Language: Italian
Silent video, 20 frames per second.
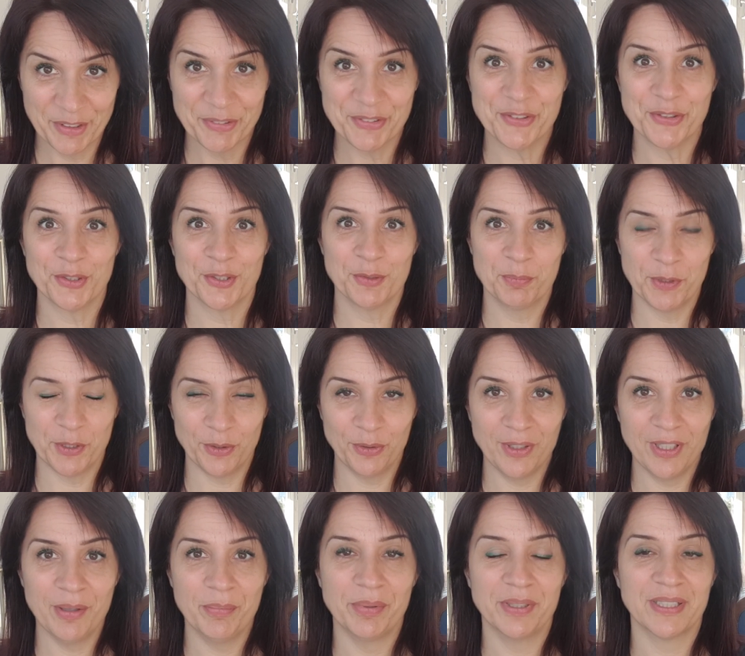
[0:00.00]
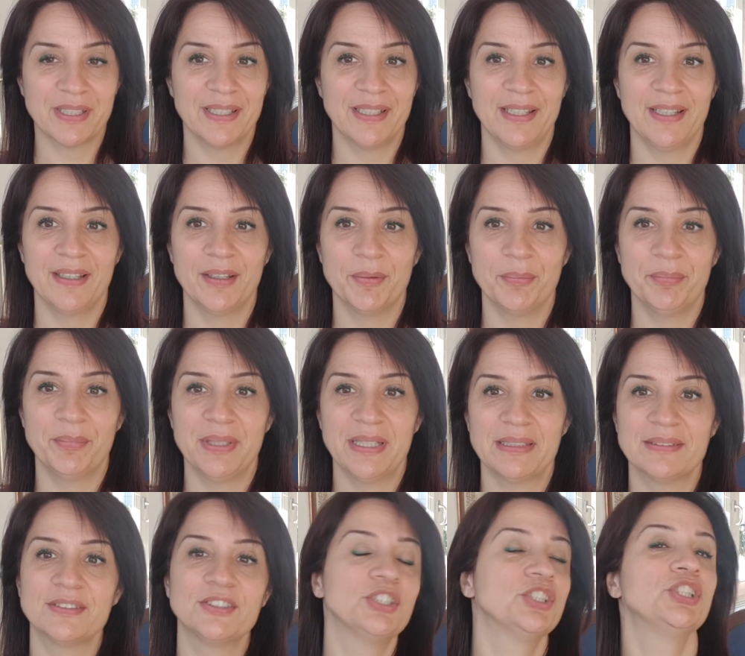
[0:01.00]
Sospirone perché mi
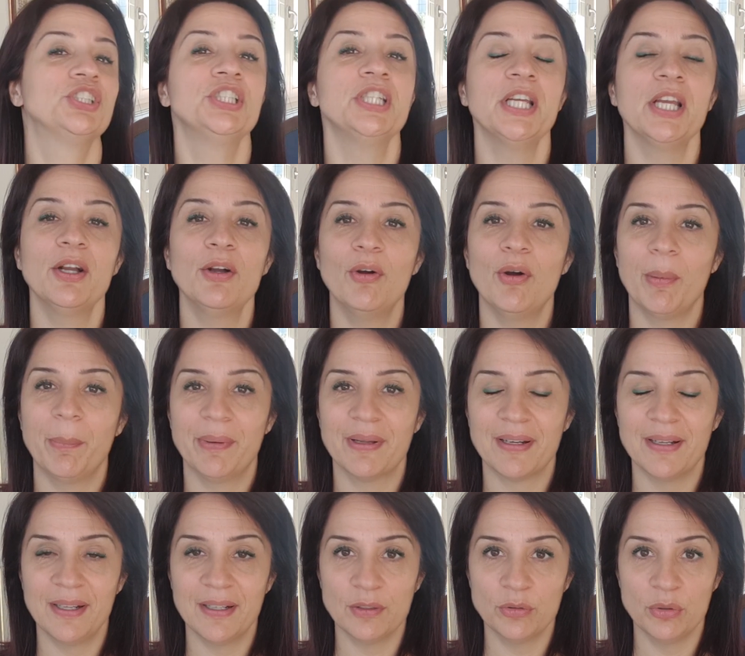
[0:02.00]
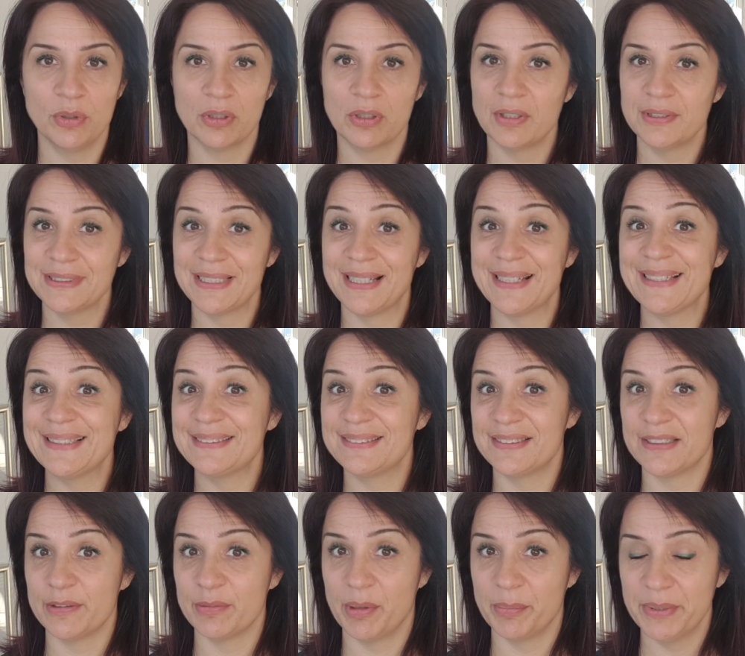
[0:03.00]
accingo a parlare di una cosa
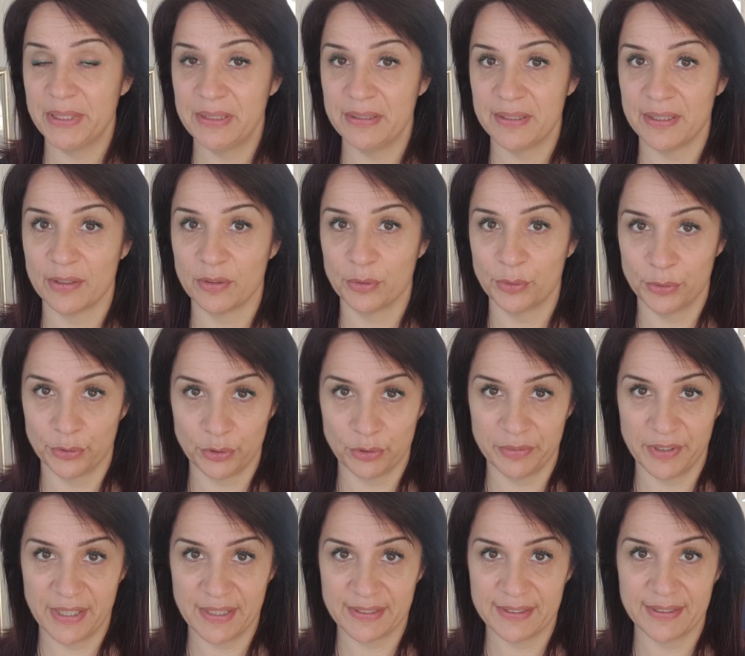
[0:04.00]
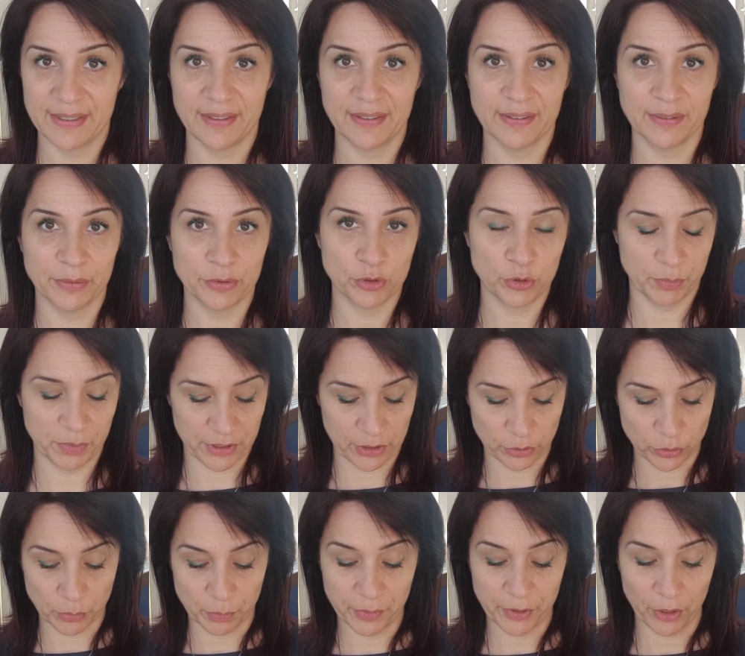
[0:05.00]
estremamente controversa in questo
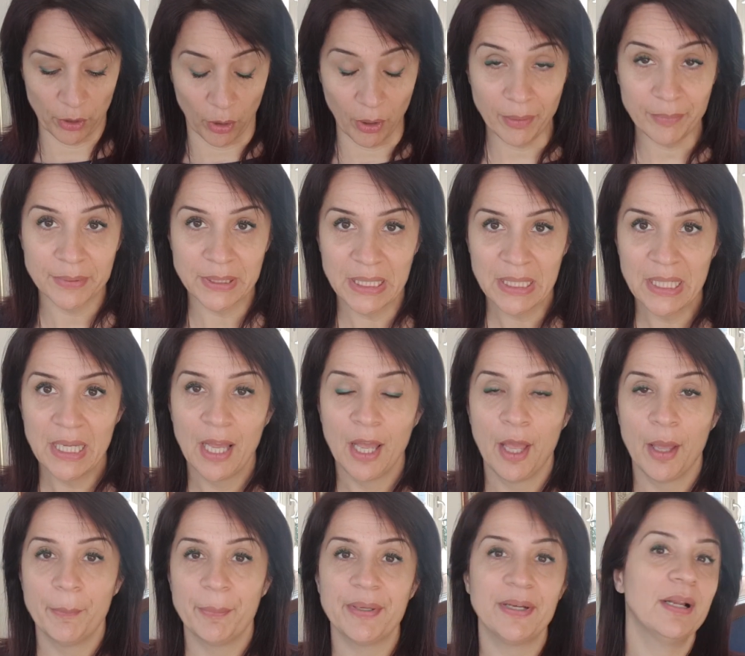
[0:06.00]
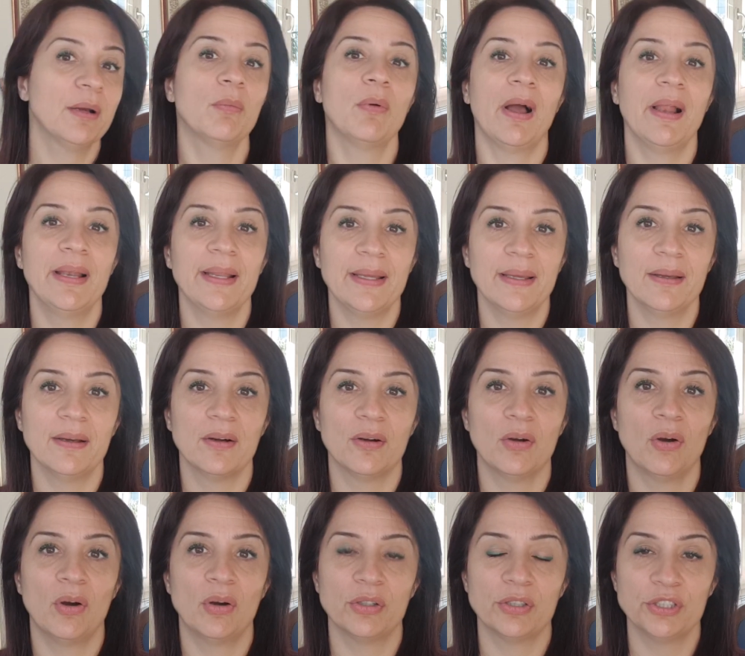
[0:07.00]
periodo, però per la quale
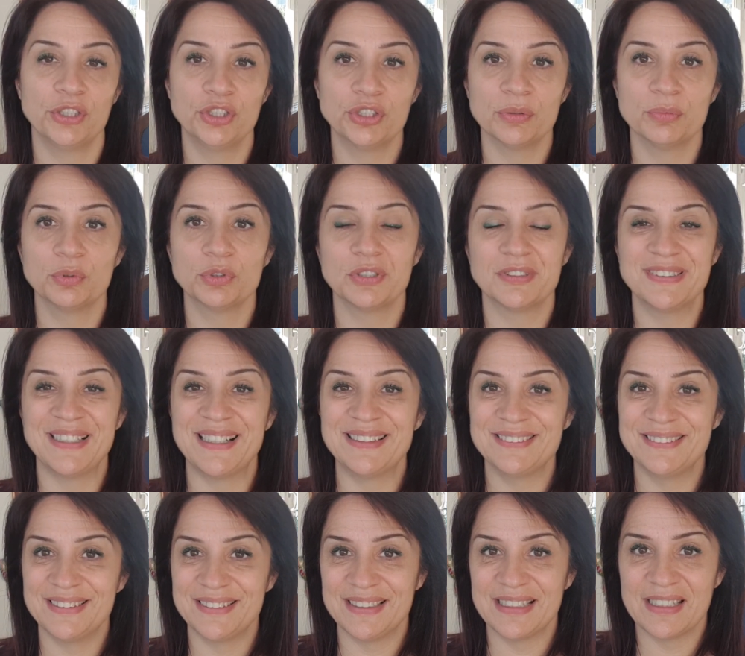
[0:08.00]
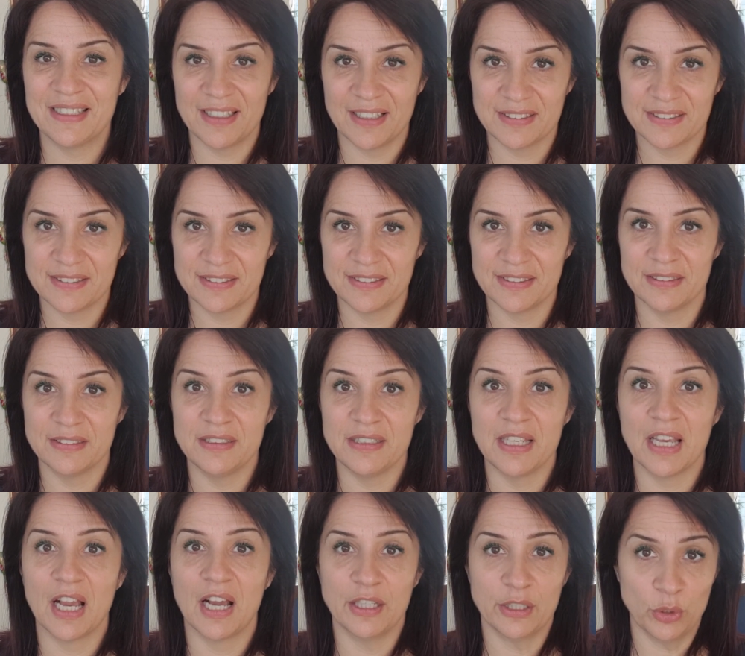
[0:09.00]
ho ricevuto tante richieste
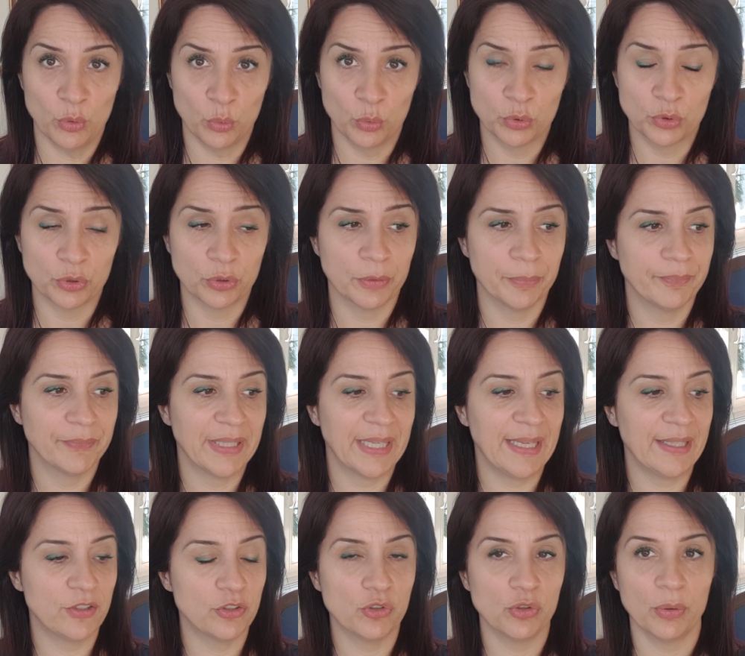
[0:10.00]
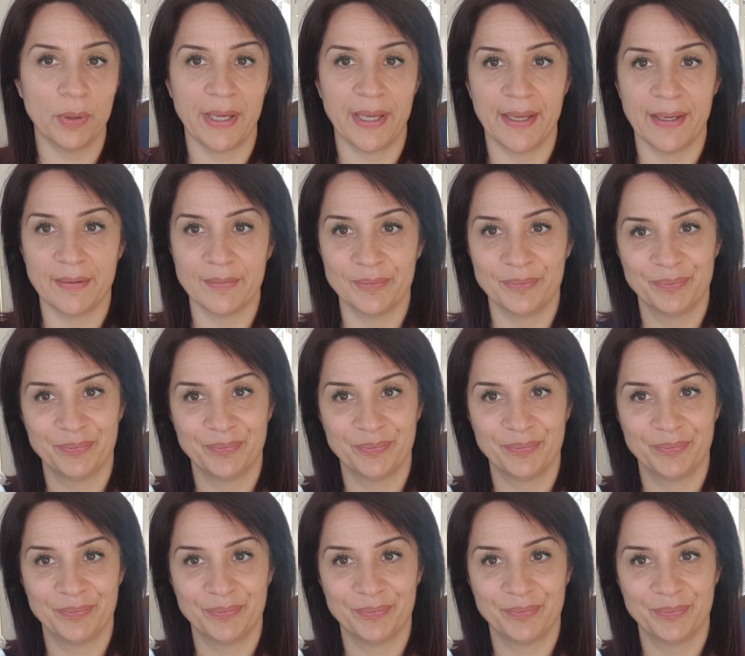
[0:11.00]
di aiuto, e cioè